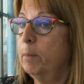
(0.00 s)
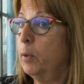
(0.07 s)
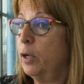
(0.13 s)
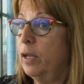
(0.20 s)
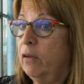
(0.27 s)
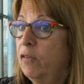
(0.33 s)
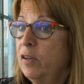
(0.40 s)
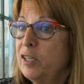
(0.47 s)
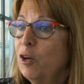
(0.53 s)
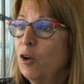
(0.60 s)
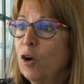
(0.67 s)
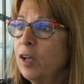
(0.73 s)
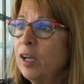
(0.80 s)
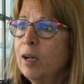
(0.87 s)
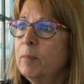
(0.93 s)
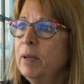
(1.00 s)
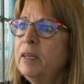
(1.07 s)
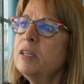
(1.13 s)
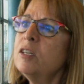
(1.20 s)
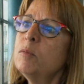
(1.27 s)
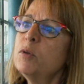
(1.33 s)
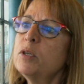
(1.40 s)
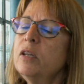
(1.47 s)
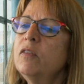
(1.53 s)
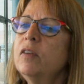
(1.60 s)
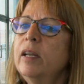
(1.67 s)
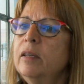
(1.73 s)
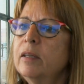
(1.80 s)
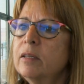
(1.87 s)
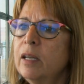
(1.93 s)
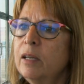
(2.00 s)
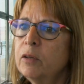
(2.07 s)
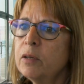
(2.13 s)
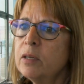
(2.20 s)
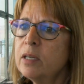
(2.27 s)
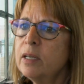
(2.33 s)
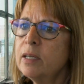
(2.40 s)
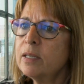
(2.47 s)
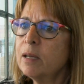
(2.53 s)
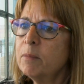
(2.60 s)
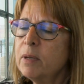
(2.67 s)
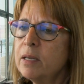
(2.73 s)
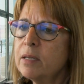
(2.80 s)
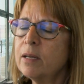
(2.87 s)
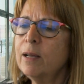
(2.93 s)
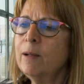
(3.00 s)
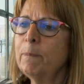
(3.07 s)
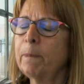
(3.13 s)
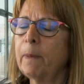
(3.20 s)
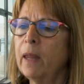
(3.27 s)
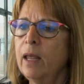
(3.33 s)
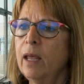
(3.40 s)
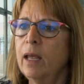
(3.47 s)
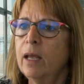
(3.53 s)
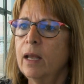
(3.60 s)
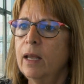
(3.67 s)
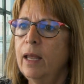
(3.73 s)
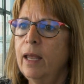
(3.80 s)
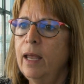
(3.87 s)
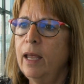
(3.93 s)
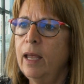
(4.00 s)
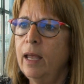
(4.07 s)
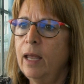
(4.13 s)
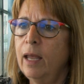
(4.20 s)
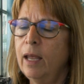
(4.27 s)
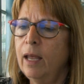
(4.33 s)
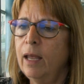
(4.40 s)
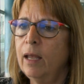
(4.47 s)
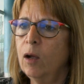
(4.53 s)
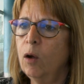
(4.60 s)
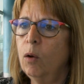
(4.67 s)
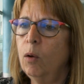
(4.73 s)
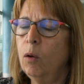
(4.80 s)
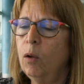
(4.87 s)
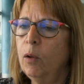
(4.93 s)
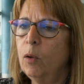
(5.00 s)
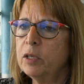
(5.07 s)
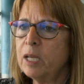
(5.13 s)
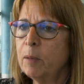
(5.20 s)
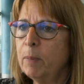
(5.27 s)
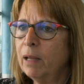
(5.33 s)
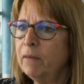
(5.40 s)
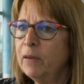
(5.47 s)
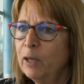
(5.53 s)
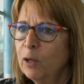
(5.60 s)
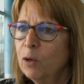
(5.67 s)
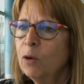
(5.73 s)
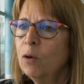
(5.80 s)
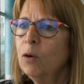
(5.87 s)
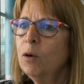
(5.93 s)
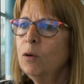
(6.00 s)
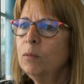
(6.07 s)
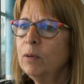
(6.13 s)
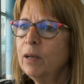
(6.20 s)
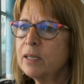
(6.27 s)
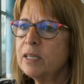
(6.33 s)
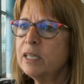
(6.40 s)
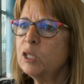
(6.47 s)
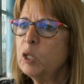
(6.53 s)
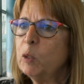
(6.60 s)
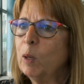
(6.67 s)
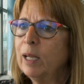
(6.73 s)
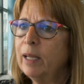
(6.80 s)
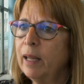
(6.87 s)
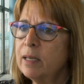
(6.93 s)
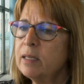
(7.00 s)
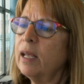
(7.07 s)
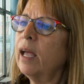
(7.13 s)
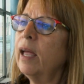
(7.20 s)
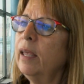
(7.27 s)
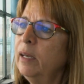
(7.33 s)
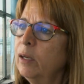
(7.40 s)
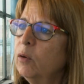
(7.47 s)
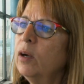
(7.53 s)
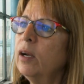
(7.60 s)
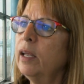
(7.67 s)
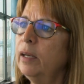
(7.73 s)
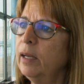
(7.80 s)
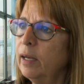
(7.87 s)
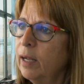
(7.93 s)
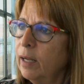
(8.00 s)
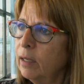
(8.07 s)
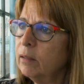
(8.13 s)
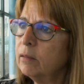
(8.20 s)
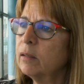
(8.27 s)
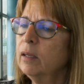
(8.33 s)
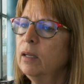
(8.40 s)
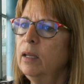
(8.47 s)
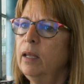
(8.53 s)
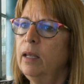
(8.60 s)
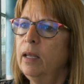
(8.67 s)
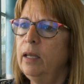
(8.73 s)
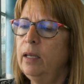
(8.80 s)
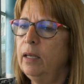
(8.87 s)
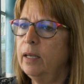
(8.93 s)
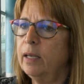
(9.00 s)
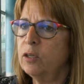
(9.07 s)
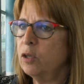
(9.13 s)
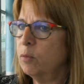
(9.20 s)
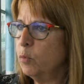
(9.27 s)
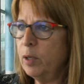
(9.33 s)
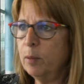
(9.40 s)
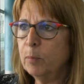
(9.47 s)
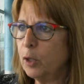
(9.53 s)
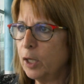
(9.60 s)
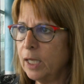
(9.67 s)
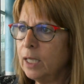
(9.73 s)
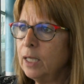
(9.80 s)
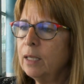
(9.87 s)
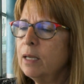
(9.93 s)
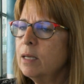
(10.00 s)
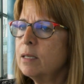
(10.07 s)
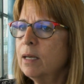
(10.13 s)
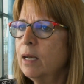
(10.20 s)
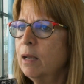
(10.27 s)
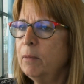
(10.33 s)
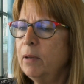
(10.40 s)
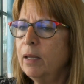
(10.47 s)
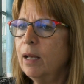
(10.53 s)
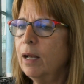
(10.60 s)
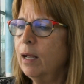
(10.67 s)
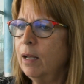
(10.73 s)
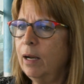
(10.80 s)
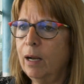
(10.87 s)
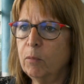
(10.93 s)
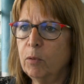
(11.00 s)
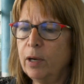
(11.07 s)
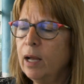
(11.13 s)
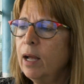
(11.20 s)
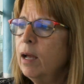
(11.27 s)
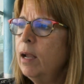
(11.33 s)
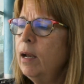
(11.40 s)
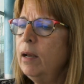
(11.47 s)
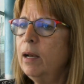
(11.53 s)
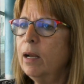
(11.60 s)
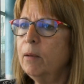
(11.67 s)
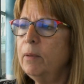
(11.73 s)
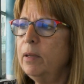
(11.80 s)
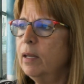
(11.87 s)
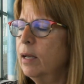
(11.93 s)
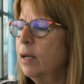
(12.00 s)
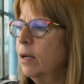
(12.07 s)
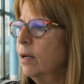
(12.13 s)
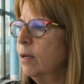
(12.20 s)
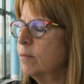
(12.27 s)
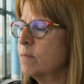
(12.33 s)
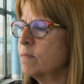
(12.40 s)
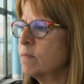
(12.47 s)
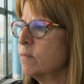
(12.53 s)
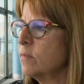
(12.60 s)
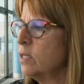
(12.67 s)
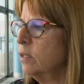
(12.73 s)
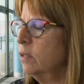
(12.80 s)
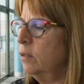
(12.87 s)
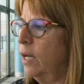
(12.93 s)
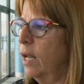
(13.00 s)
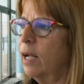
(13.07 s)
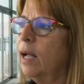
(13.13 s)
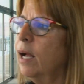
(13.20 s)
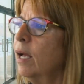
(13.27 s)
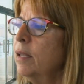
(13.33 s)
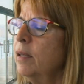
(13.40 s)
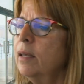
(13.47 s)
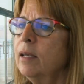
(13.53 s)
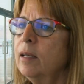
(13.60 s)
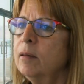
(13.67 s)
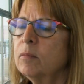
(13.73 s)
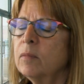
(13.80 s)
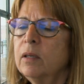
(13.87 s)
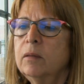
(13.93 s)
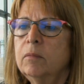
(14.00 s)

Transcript: porque fisiológicamente somos diferentes. Entonces, en esta mesa eh, se planteó las desigualdades de género en general y que son muy importantes en la vida laboral, en la vida de la calle,